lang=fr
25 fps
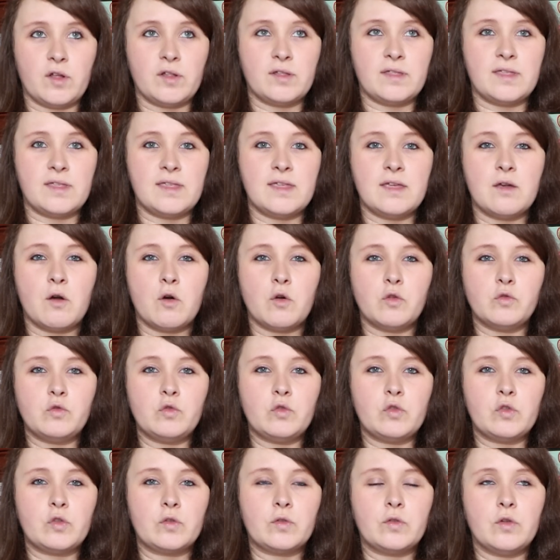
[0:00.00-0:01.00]
sortie en
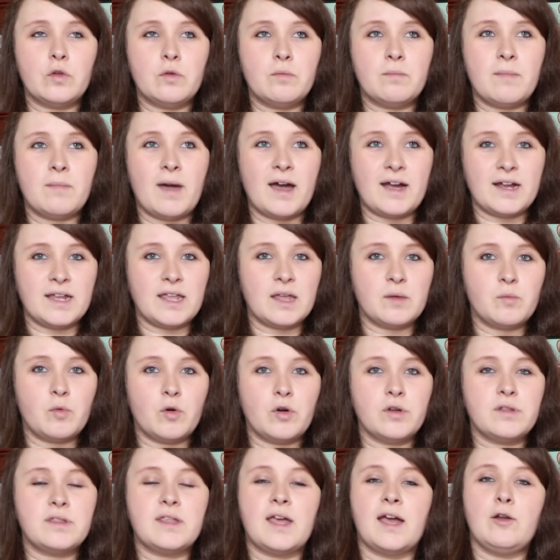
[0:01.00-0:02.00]
août de Marie et
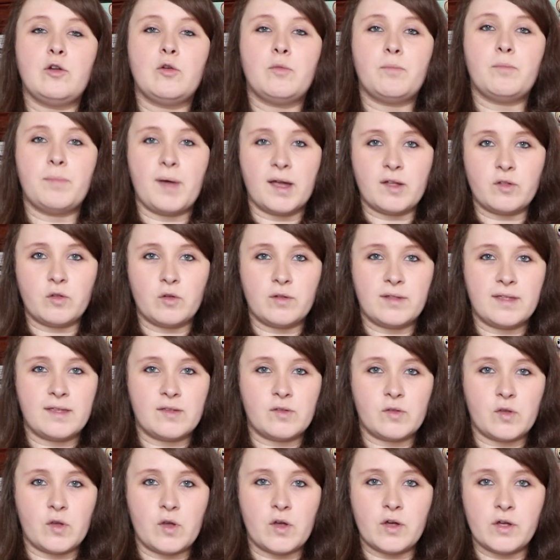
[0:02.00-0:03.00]
Brogna, Le Pacte
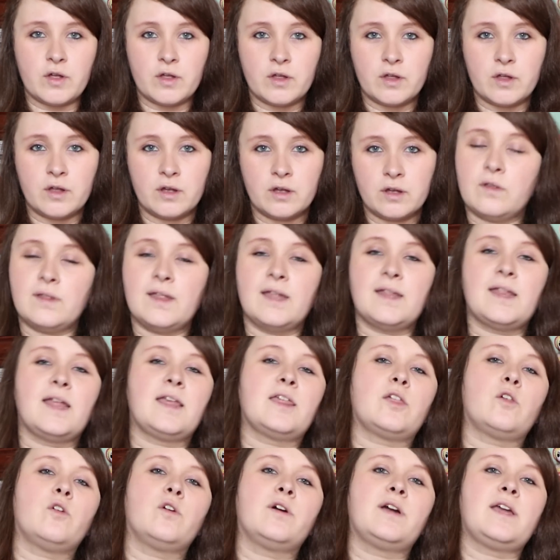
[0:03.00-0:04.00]
des Sœurs de
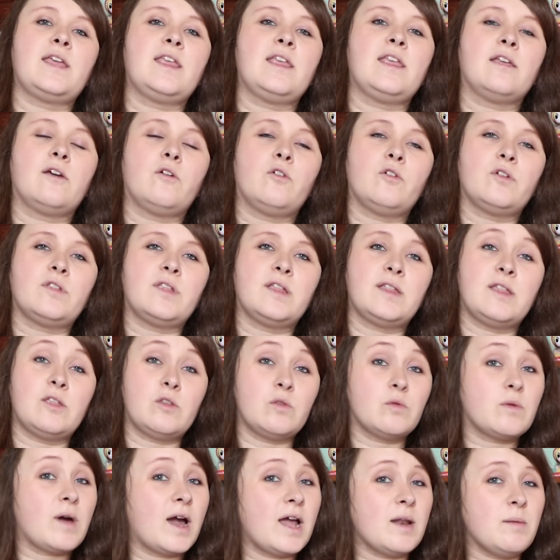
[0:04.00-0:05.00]
Natasha Henry aux
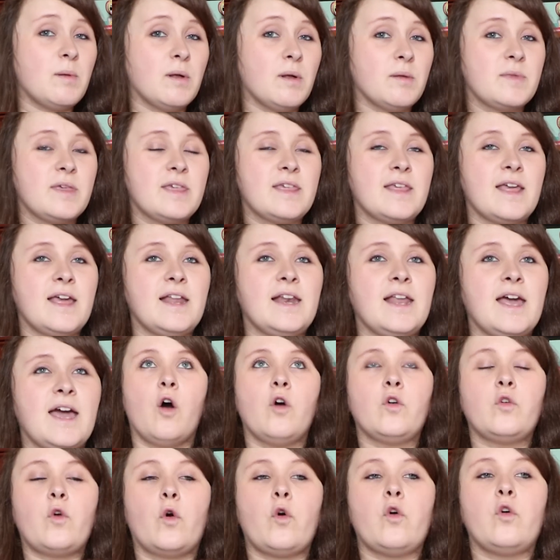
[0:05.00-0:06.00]
éditions Albert Michel.
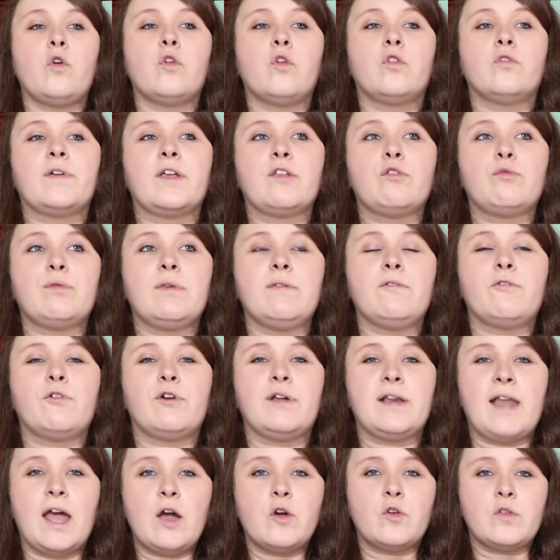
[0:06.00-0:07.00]
En gros, on va
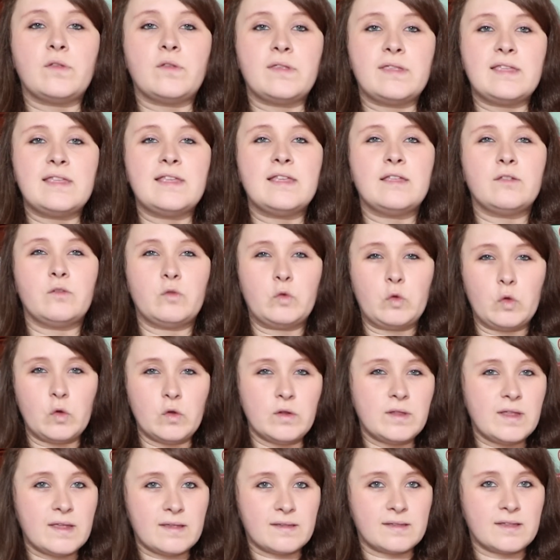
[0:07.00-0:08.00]
suivre là aussi
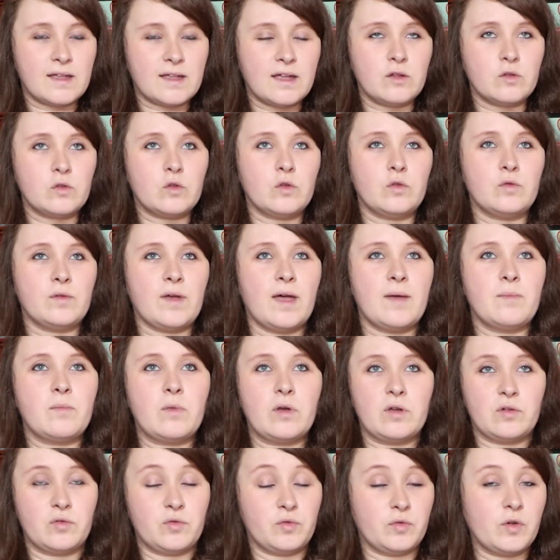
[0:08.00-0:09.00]
deux destins de
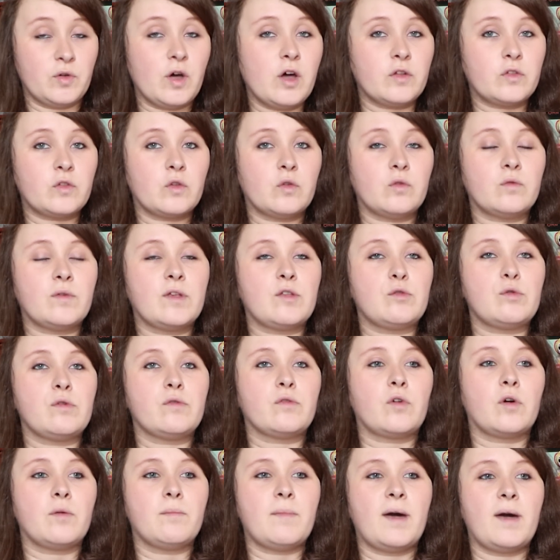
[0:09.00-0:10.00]
femmes fortes. On va
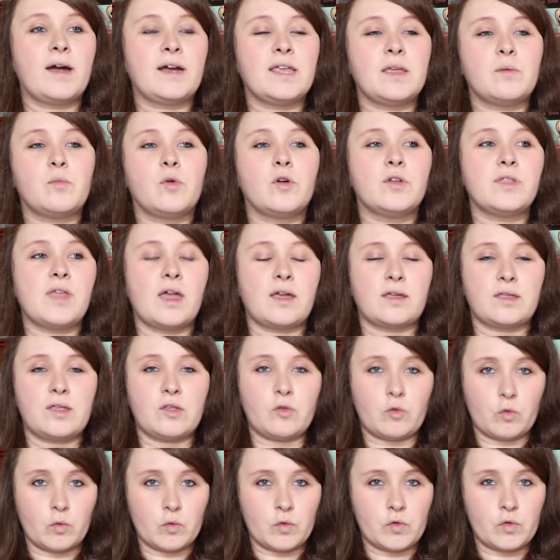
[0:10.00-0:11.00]
suivre Marie et Bronia
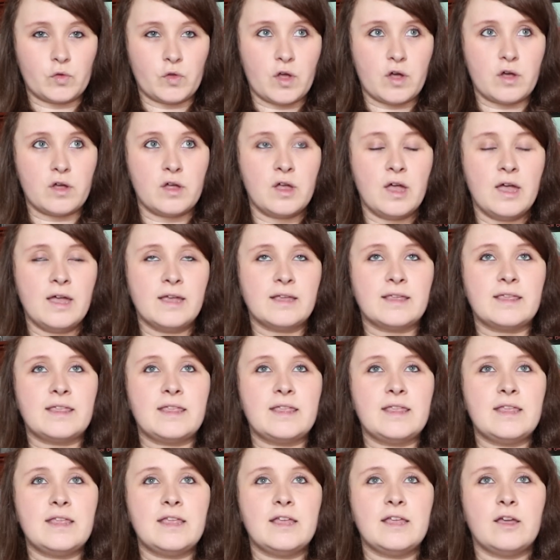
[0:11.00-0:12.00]
qui sont sœurs,
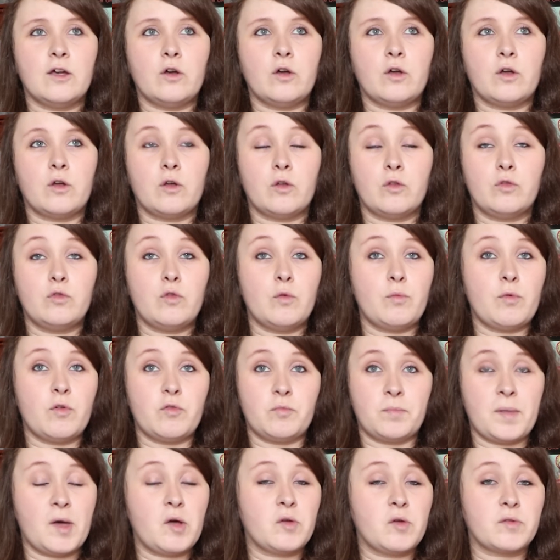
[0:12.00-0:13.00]
qui euh, ne
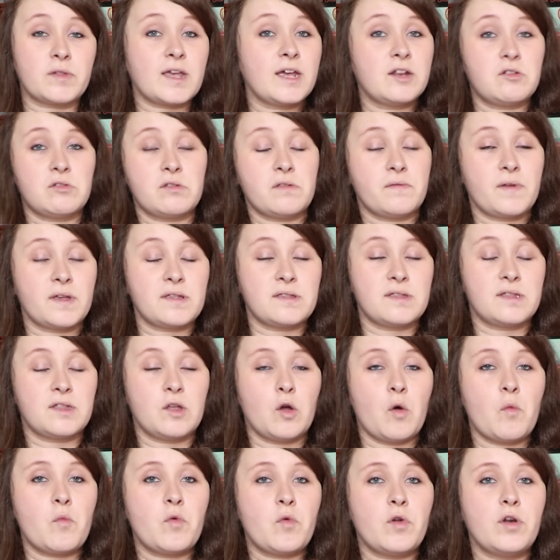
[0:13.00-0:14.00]
peuvent pas entrer à
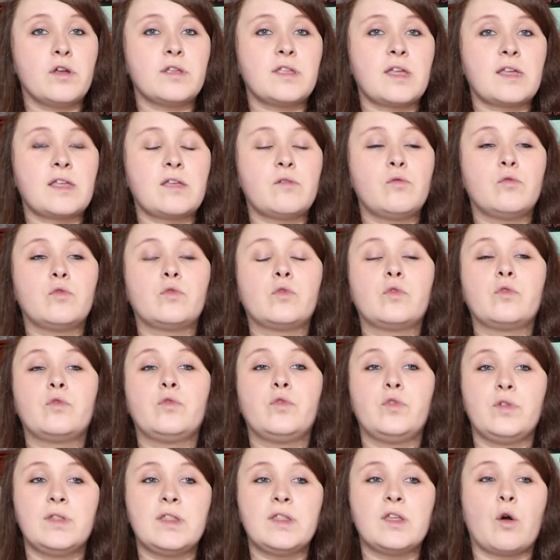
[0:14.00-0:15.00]
l'université en Pologne et qui vont donc
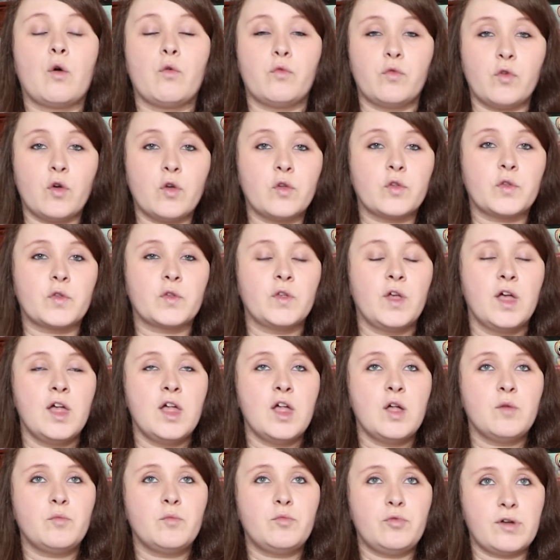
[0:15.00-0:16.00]
venir en France
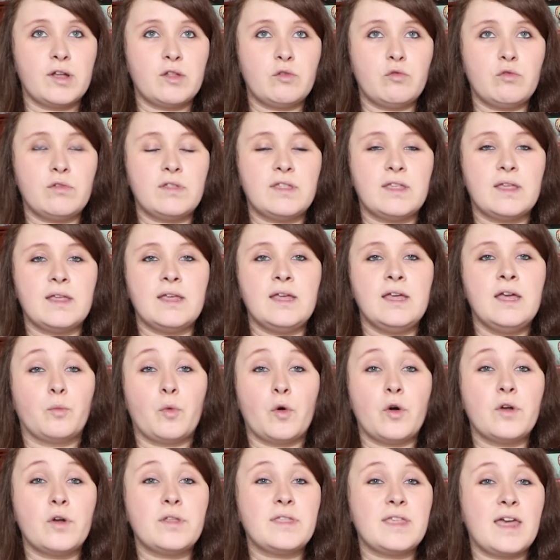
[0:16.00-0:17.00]
pour étudier.
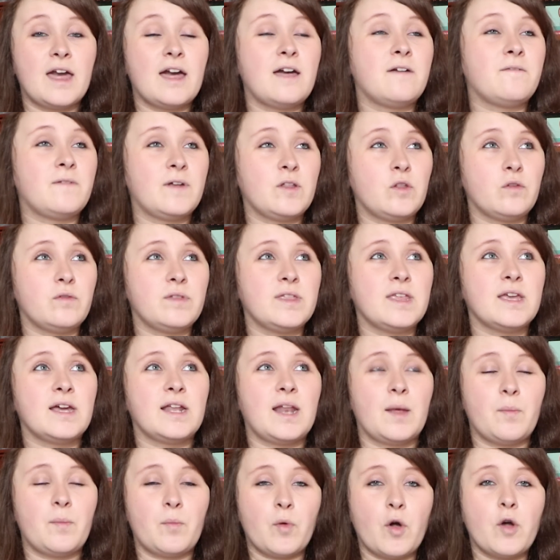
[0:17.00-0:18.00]
Bronia va
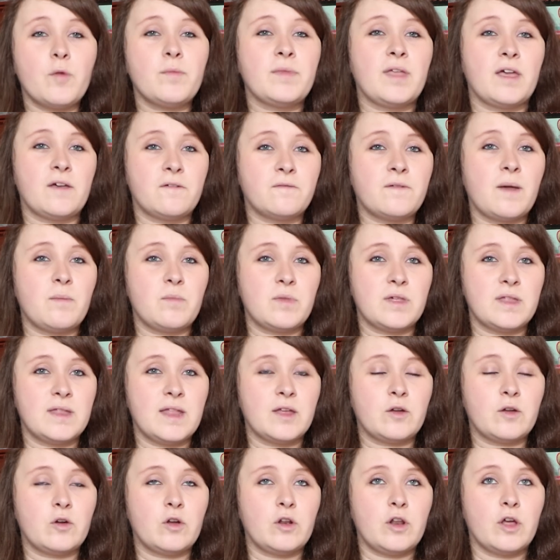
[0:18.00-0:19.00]
devenir la première femme
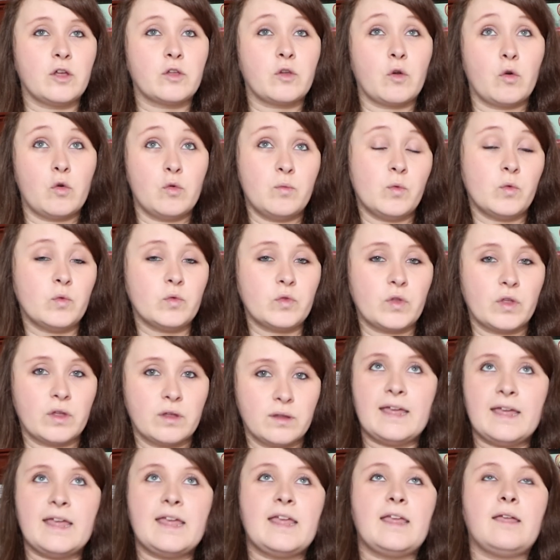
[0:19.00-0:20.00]
gynécologue au
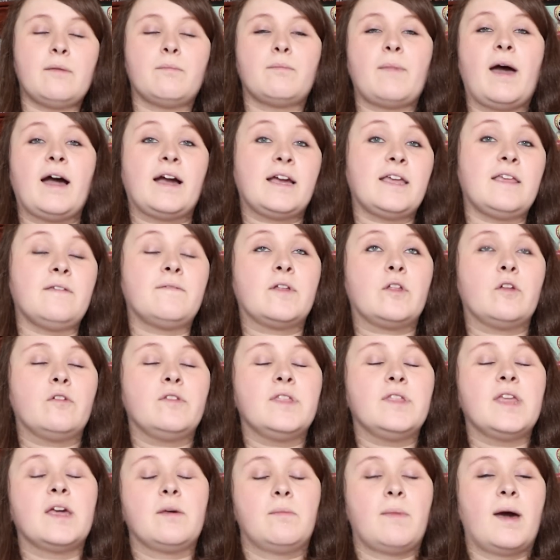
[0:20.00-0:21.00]
monde et Marie va
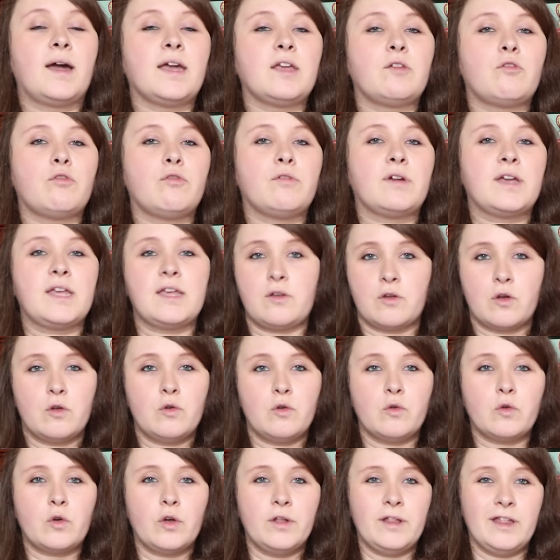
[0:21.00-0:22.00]
devenir Marie Curie que
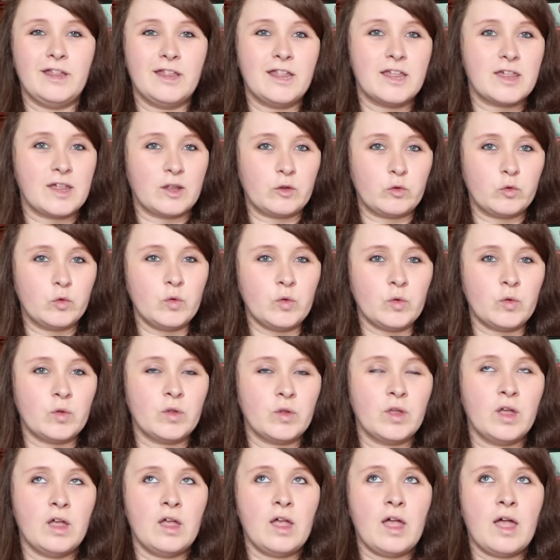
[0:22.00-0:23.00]
l'on connaît déjà
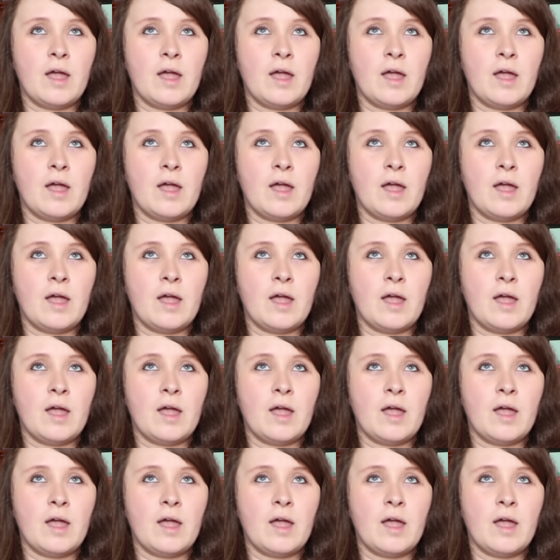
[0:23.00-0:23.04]
tous.